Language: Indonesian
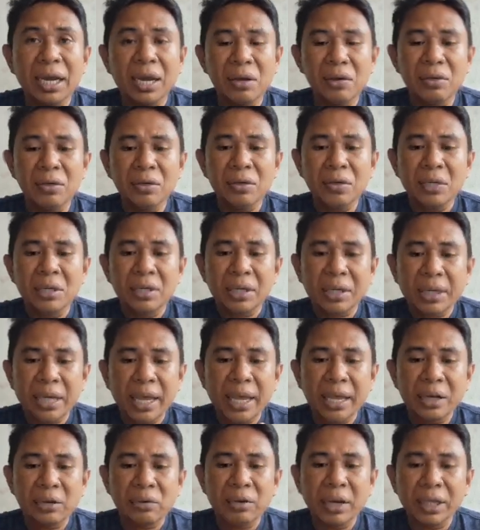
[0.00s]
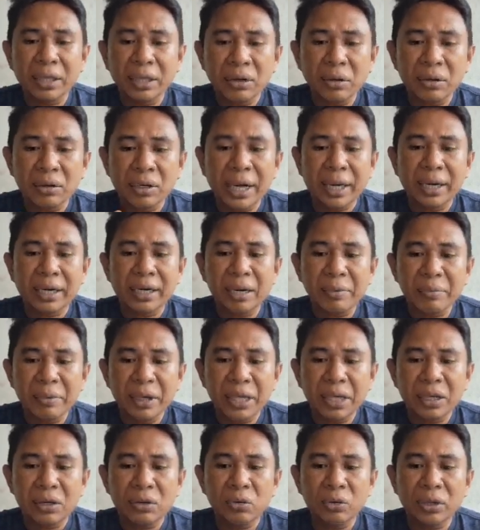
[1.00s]
kalau ke ekuator karena
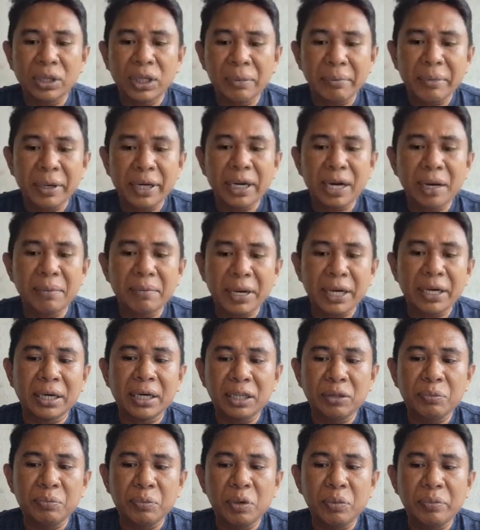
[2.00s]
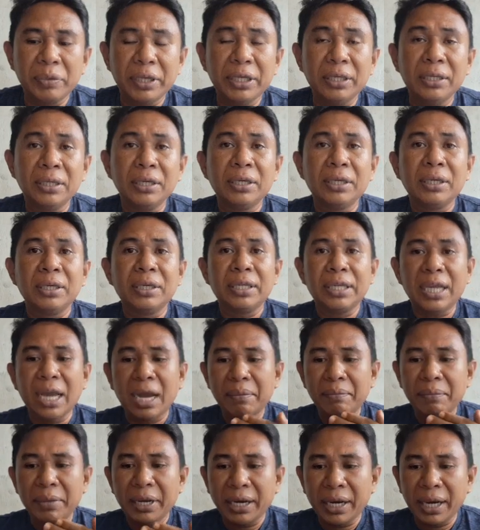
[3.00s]
mengikuti medan magnet bumi
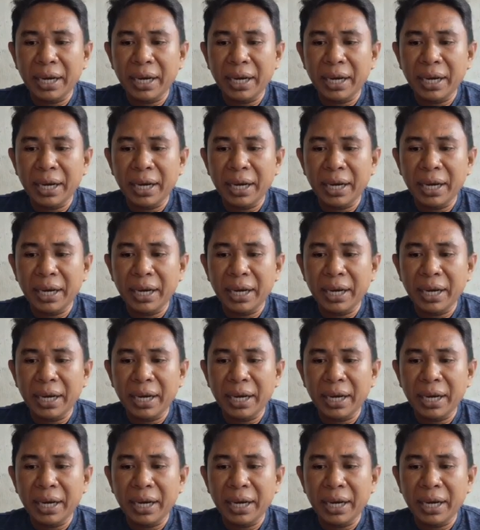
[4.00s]
yang